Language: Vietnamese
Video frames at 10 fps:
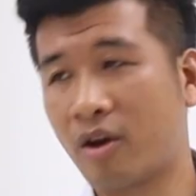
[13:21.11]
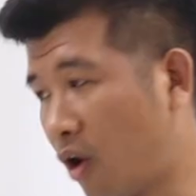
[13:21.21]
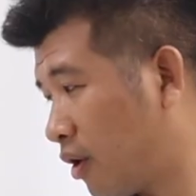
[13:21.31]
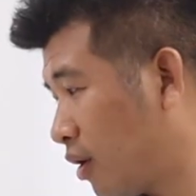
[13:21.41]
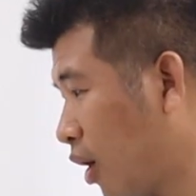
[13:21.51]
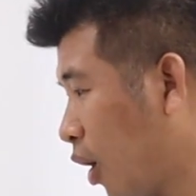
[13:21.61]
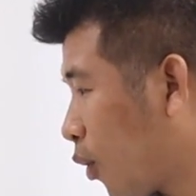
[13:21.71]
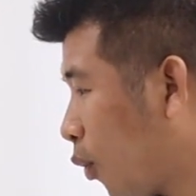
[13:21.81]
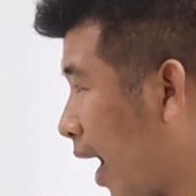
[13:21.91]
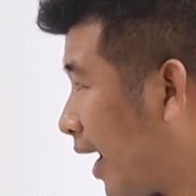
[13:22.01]
rồi
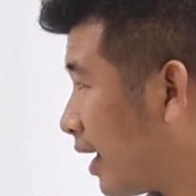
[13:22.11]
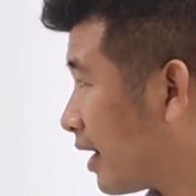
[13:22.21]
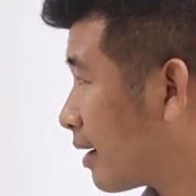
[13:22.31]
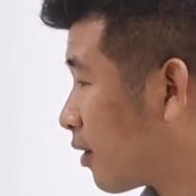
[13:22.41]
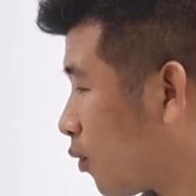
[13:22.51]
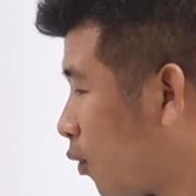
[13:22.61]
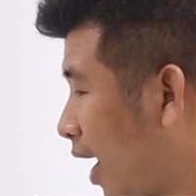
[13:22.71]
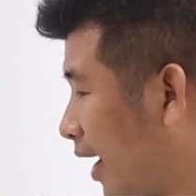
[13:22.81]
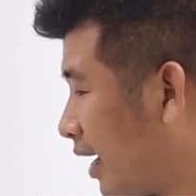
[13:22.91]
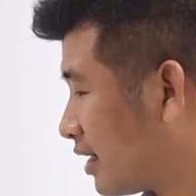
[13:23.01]
ngoài
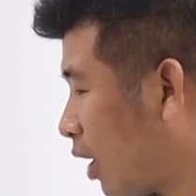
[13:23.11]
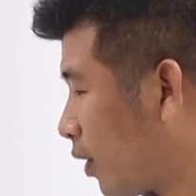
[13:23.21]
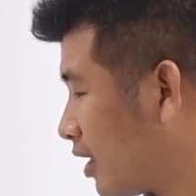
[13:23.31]
ngoài sáu